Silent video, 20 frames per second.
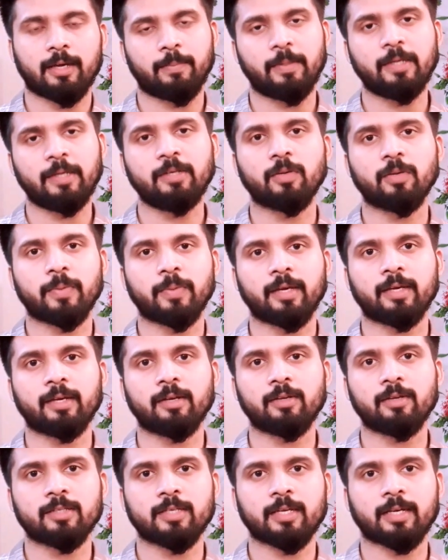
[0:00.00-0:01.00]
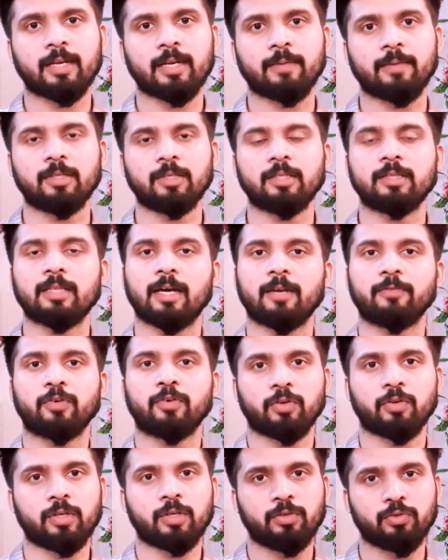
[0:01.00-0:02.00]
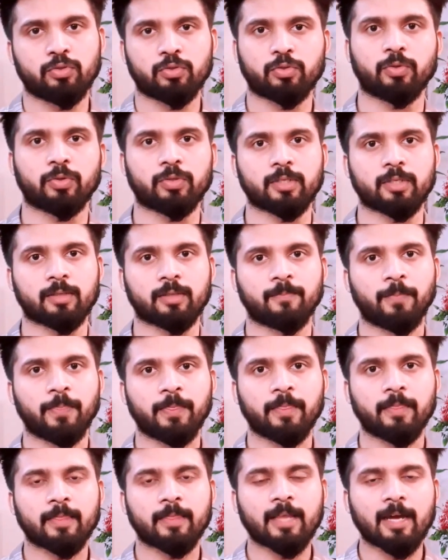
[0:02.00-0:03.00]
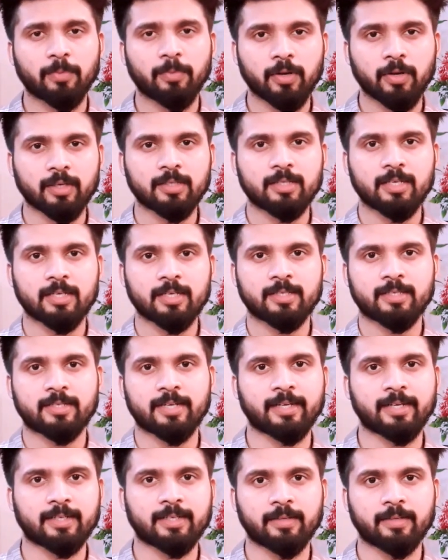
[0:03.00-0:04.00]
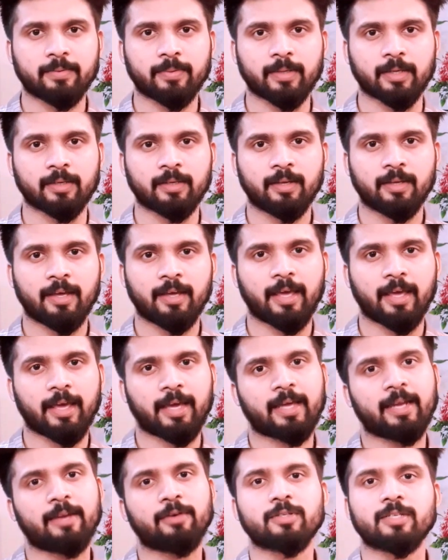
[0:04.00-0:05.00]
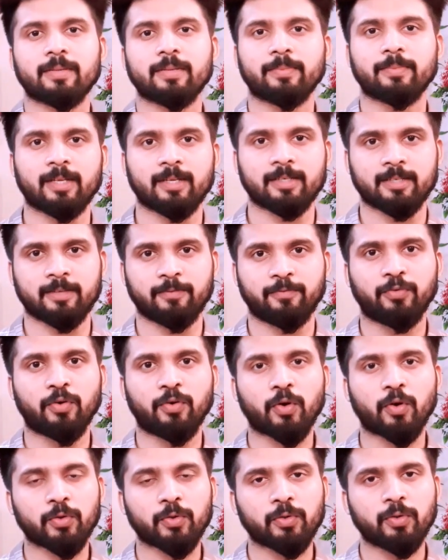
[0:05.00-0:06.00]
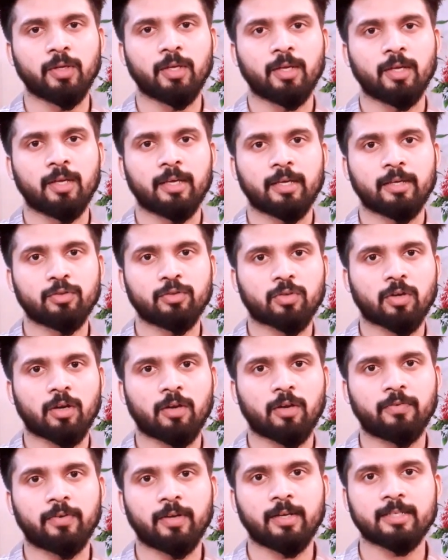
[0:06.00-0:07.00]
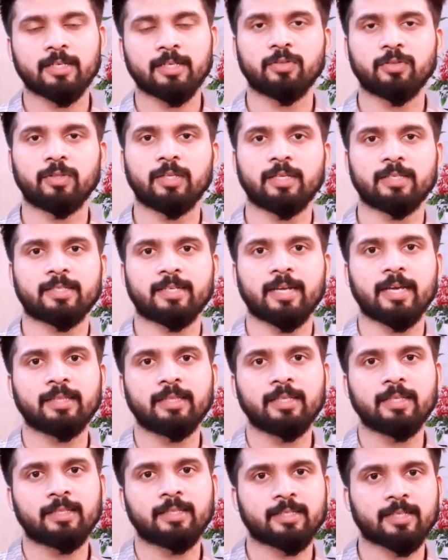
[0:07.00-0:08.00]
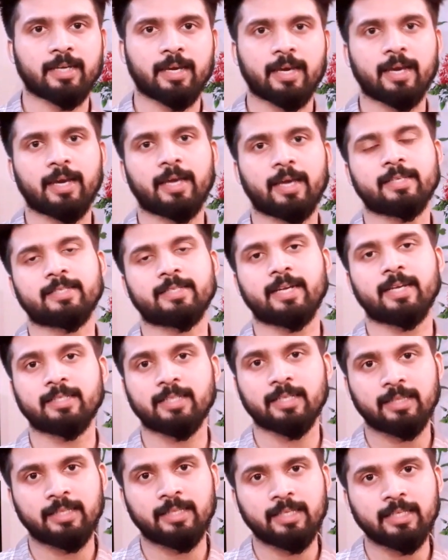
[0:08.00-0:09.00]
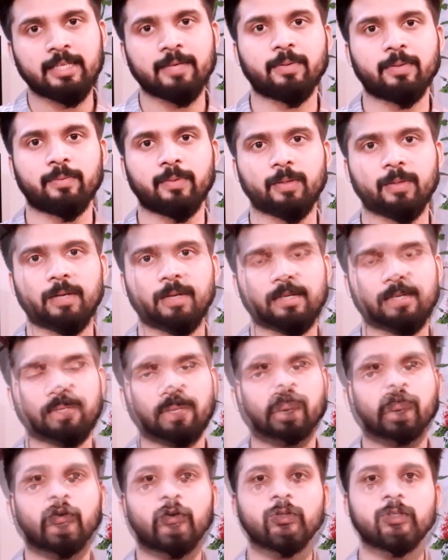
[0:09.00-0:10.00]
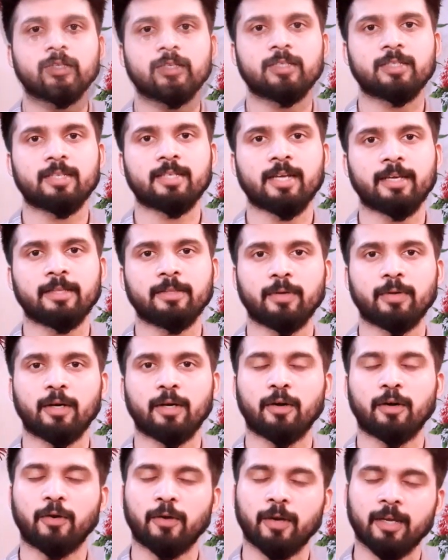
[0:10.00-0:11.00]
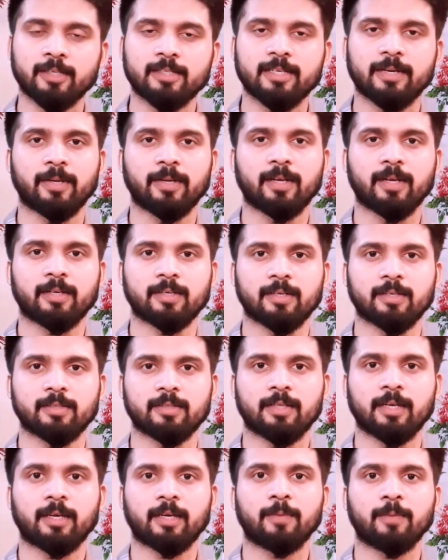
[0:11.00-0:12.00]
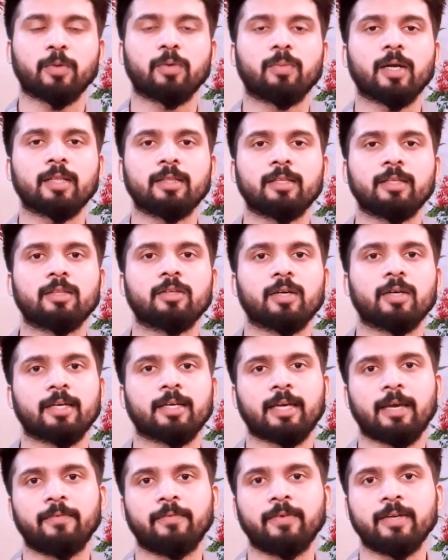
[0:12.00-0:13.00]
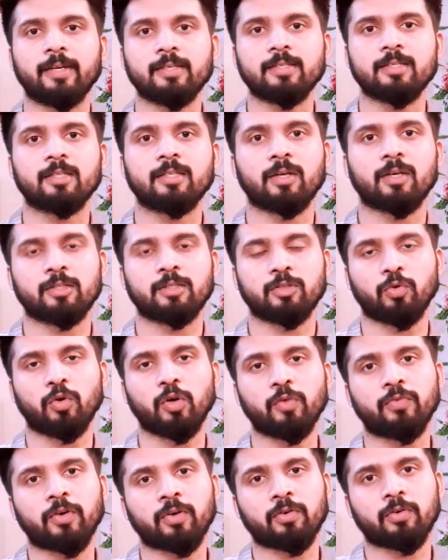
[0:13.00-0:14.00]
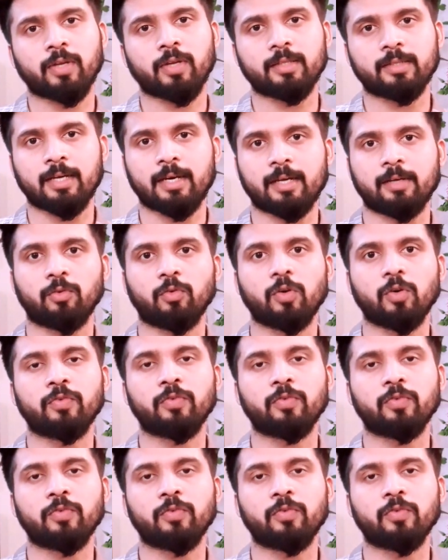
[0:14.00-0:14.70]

ভিডিও পেয়ে গেল যেখানে আপনি তার ফটো ইউজ করছেন তারপরে কি সে স্ট্রাইকটা দেবে এখানেও ঝামেলা আছে ফটো ইউজ করার ফলে সে যদি স্ট্রাইক দিতে চায় হ্যাঁ স্ট্রাইক সে দিতে পারবে বাট ফটোতে স্ট্রাইক দেওয়া অনেক ঝামেলার কাজ তাকে প্রমাণ দিতে হয় তাকে এভিডেন্স দিতে হয় যে ওই ফটোটা তার ওই